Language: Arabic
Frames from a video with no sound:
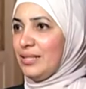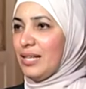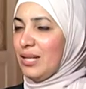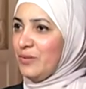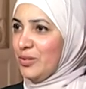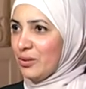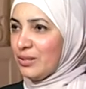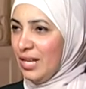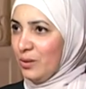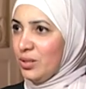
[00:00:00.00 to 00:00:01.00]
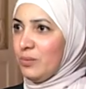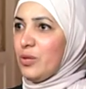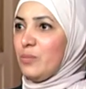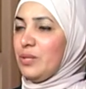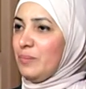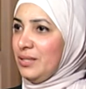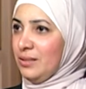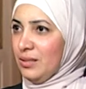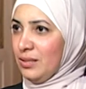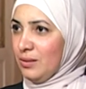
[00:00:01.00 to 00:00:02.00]
ده كان في اطار التعاون المثمر
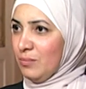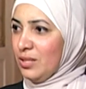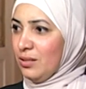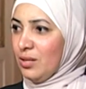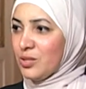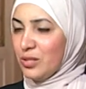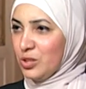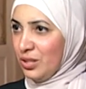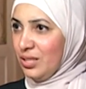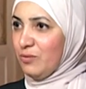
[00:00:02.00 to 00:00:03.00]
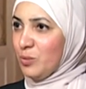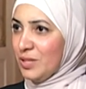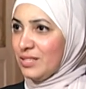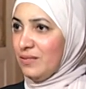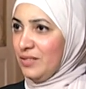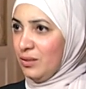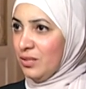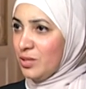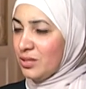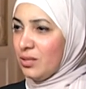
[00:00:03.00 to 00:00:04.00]
بين آه الازهر الشريف ممثل
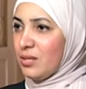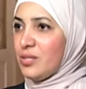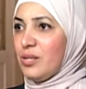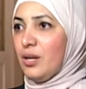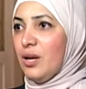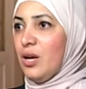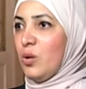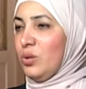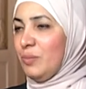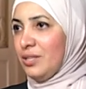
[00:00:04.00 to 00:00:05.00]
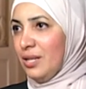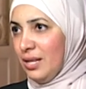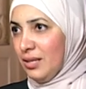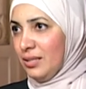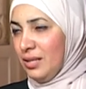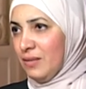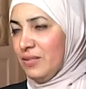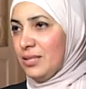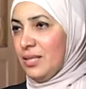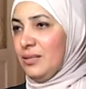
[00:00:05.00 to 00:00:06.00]
في مرصد الازهر وبين الهيئه الانجيليه في
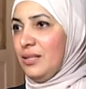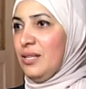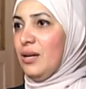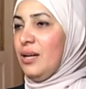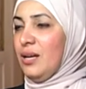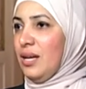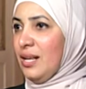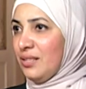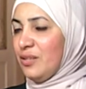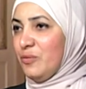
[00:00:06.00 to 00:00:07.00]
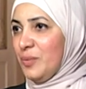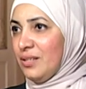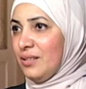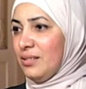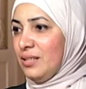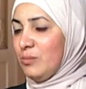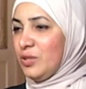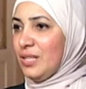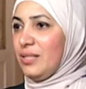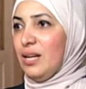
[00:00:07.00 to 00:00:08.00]
الاسكندريه مم. الهدف من
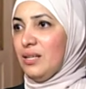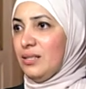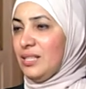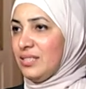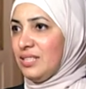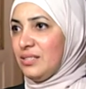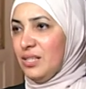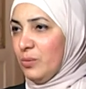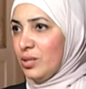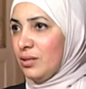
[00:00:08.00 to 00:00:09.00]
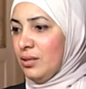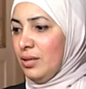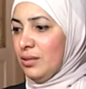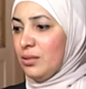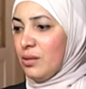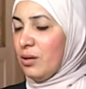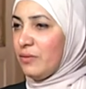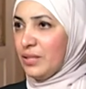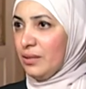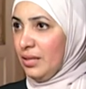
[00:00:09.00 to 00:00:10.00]
المنتدى آه، تعزيز حوار آه، يعني
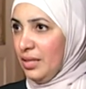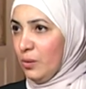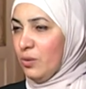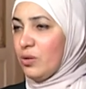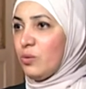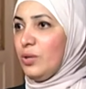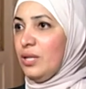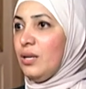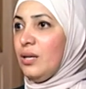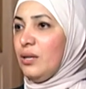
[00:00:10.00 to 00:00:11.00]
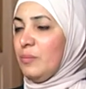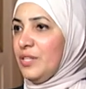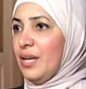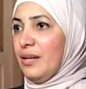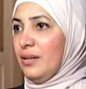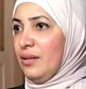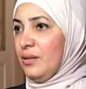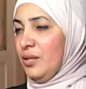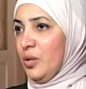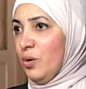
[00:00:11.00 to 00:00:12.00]
ثقافه الحوار وبناء
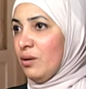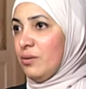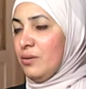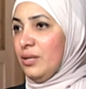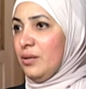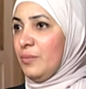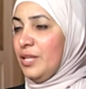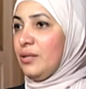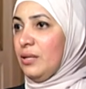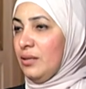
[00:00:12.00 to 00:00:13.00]
حوار آه، بين